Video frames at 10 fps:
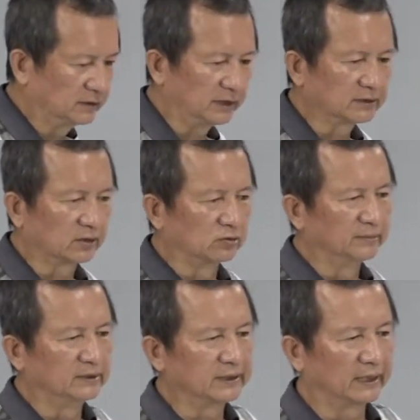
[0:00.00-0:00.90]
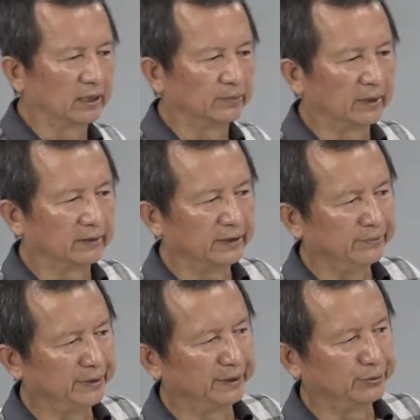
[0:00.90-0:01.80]
介绍我们材料包里
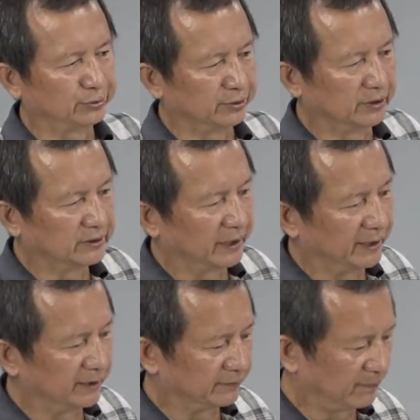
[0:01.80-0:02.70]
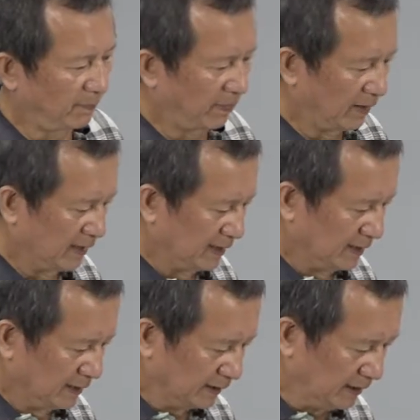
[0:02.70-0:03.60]
面所有的材料。
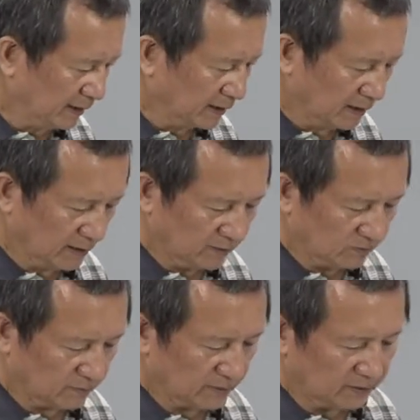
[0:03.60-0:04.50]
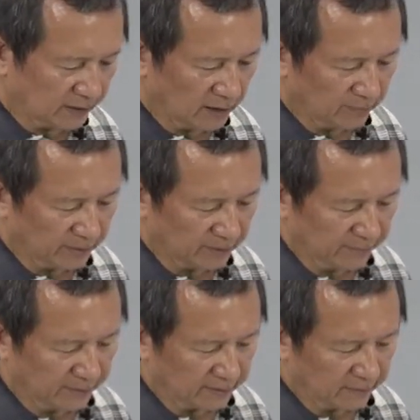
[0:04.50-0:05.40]
第一个呢，我们材料包里
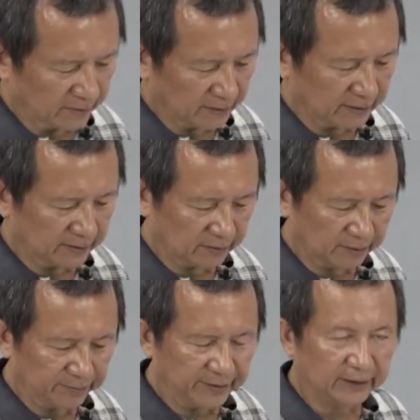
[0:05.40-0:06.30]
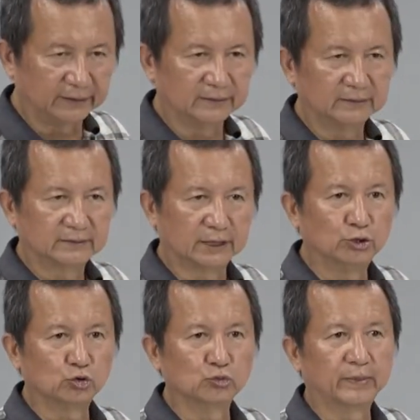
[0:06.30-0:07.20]
面的话呢，有一片珍
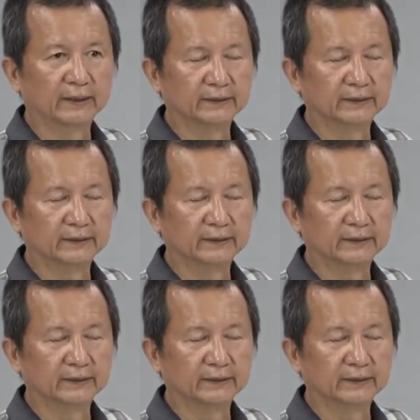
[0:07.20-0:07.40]
珠板。